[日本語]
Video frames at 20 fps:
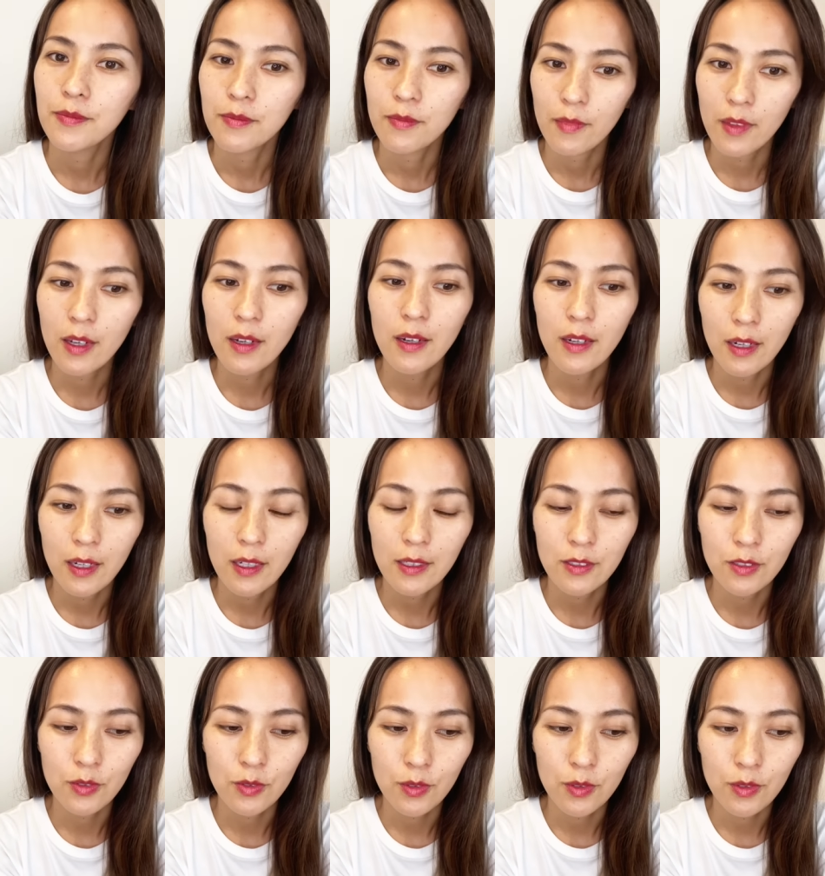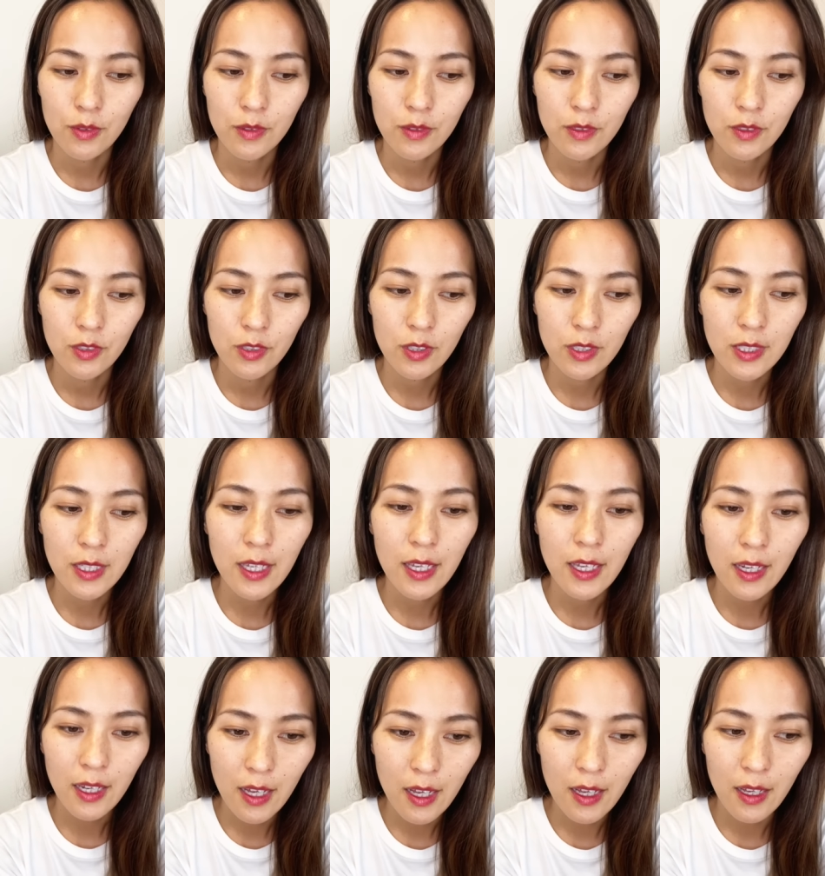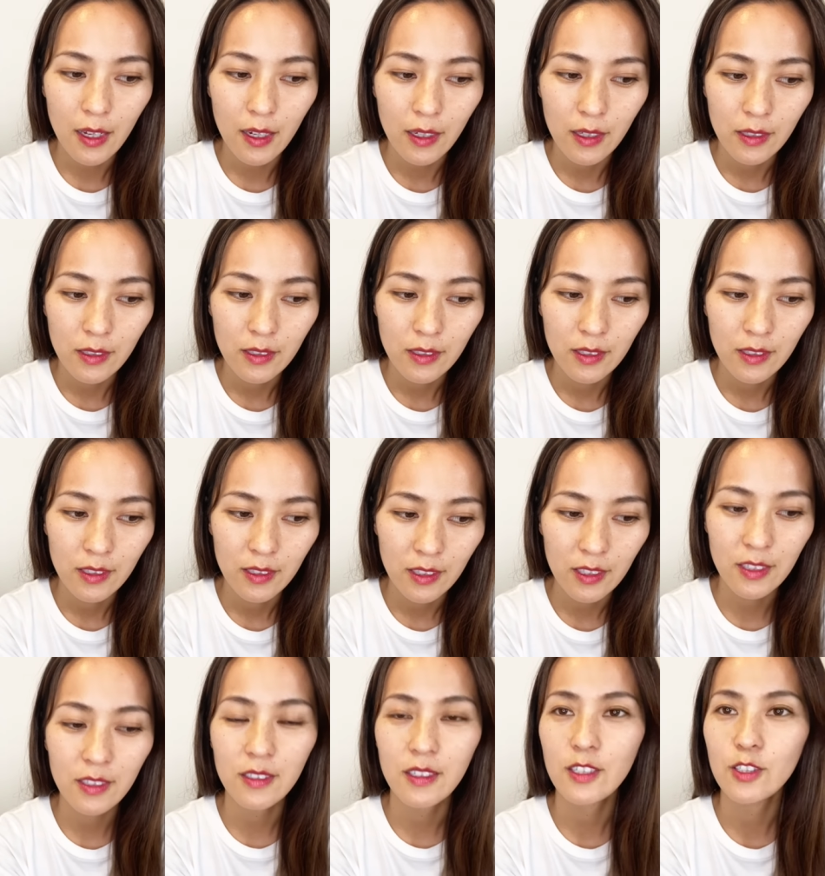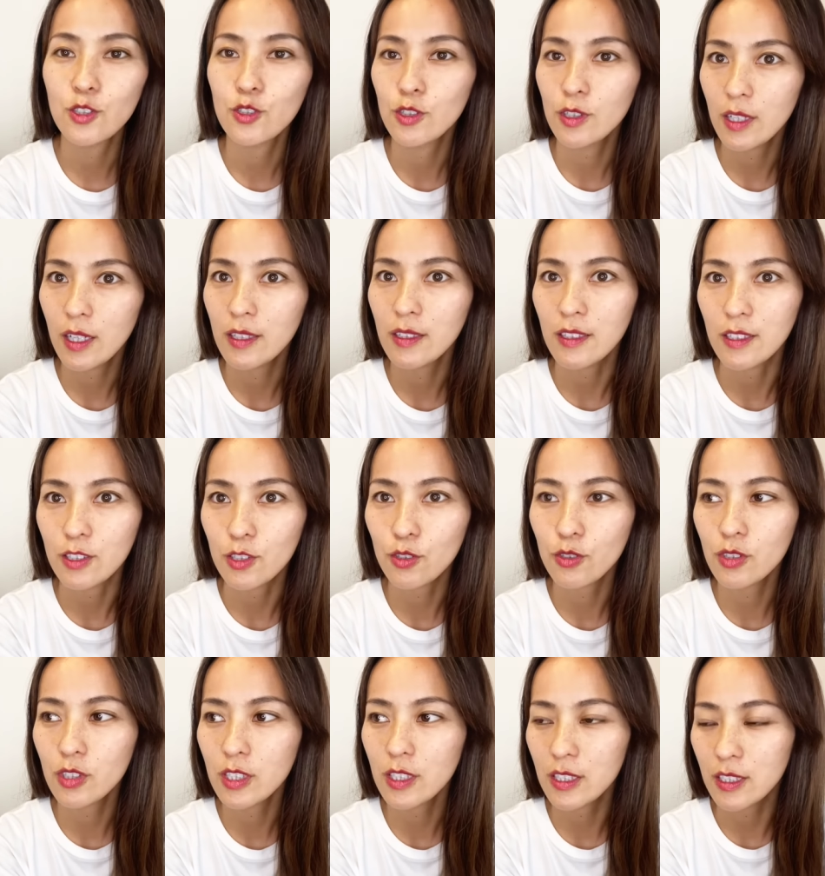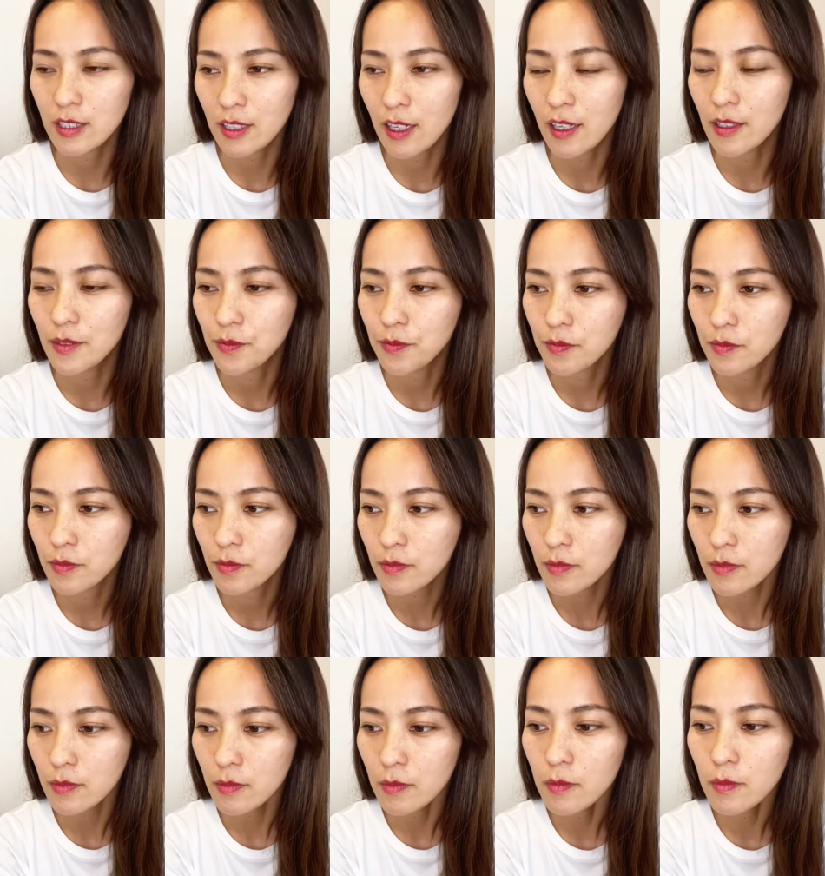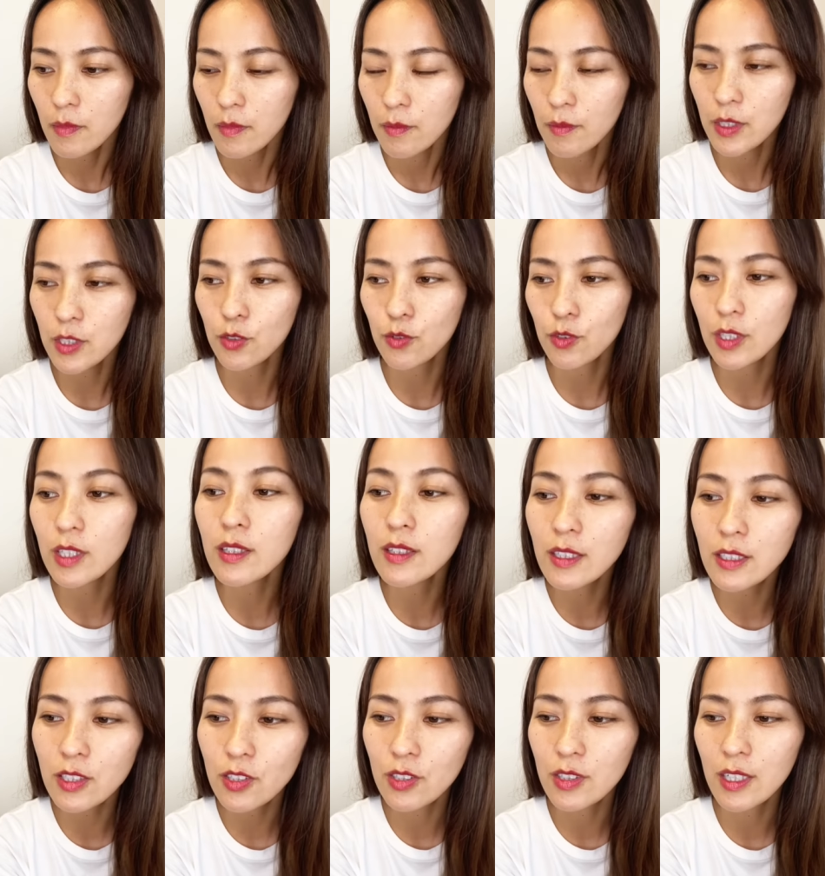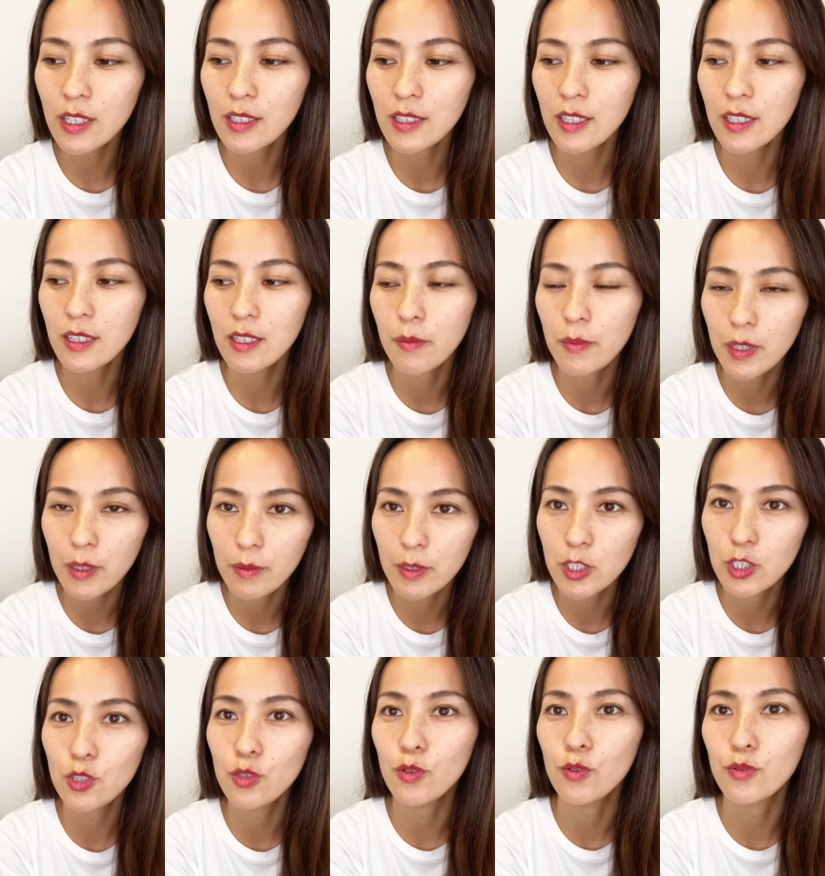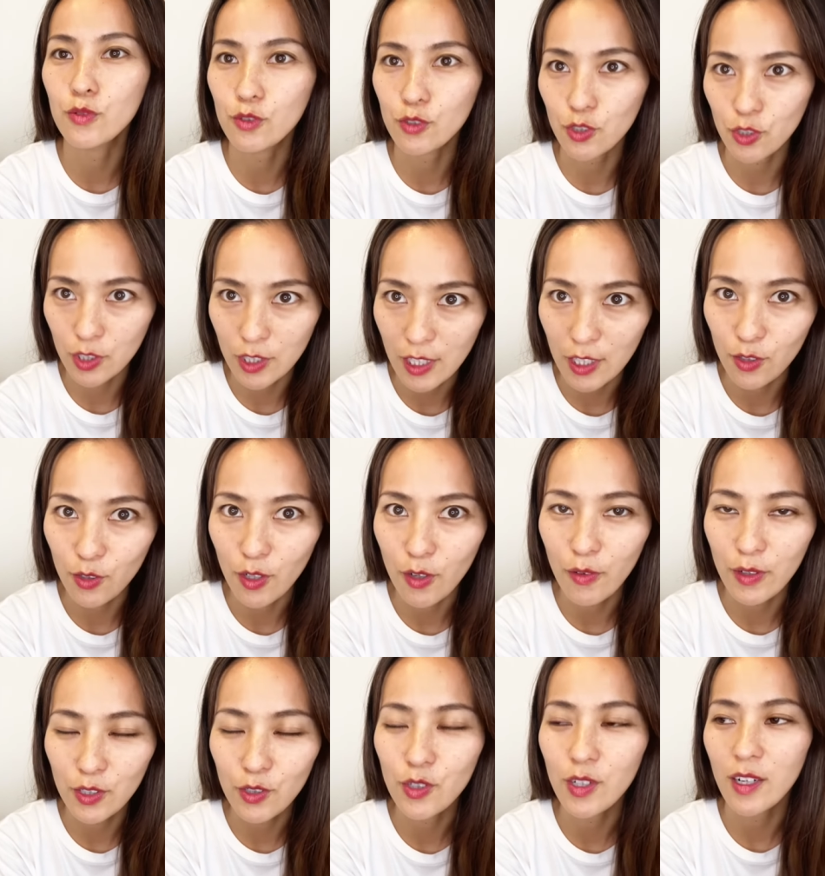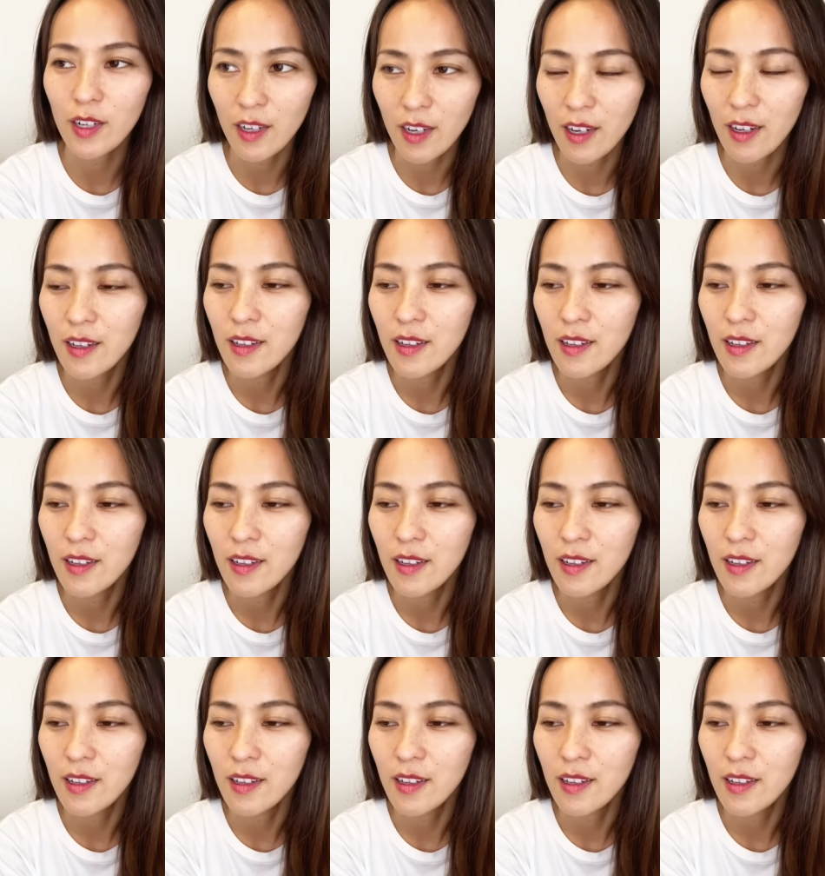だからその女性が行った瞬間って正直さまあその行った瞬間でたまたま潮を吹く女性とかはいるから、